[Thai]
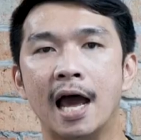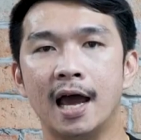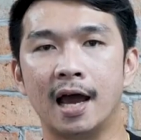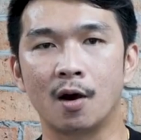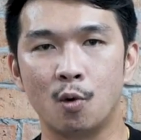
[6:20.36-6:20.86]
ถ้า
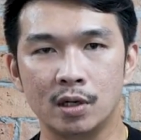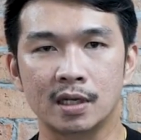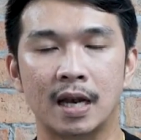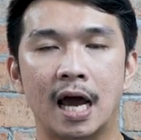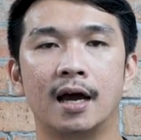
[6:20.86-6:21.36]
คุณ
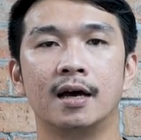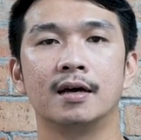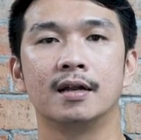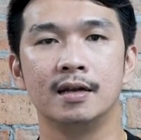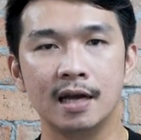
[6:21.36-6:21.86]
กำลัง
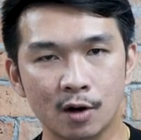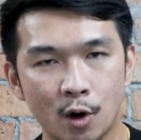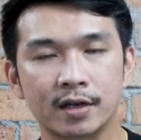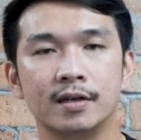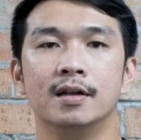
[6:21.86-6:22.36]
เลือกร
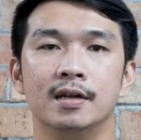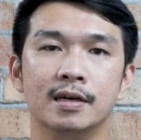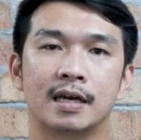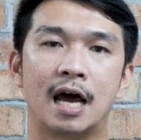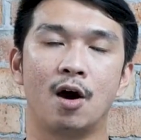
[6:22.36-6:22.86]
ถหรื
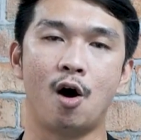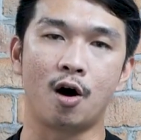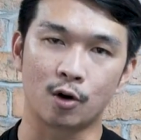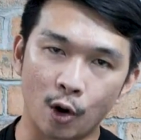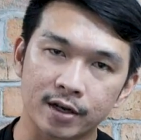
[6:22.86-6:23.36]
อกำลังอ
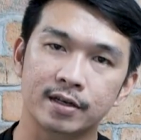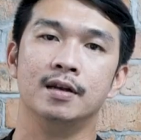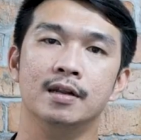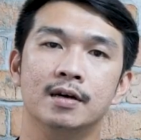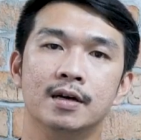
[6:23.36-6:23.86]
อกรถ
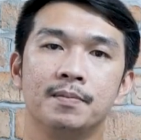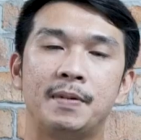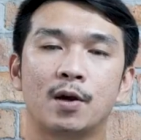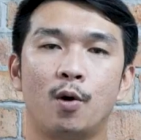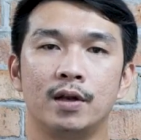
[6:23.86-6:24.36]
หรือ
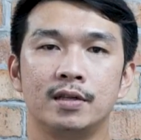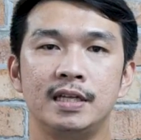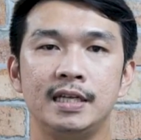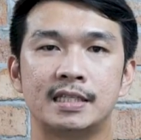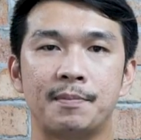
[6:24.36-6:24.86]
เป็นคน
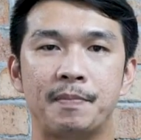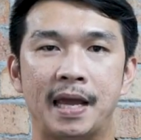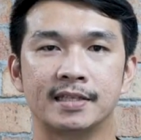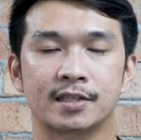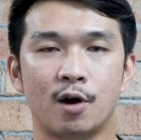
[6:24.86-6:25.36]
ที่จำเป็
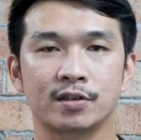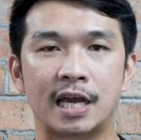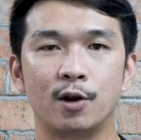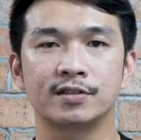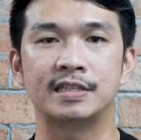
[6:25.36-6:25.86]
นจะต้อง
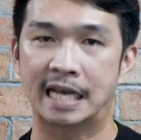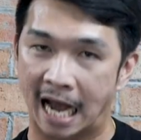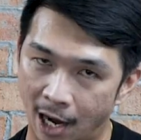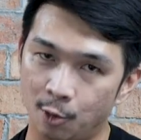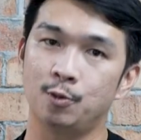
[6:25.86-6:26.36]
ใช้รถสี
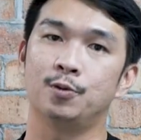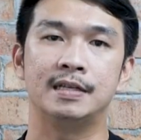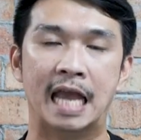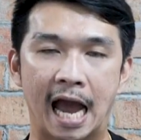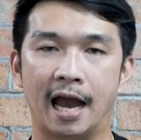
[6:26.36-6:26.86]
ขาว
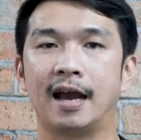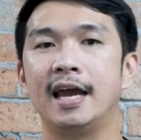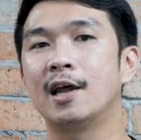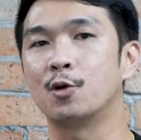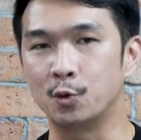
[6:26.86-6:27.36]
อยาก
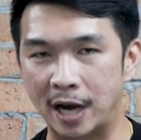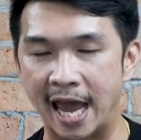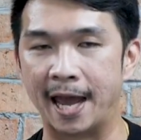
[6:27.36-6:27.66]
ให้เราดูแล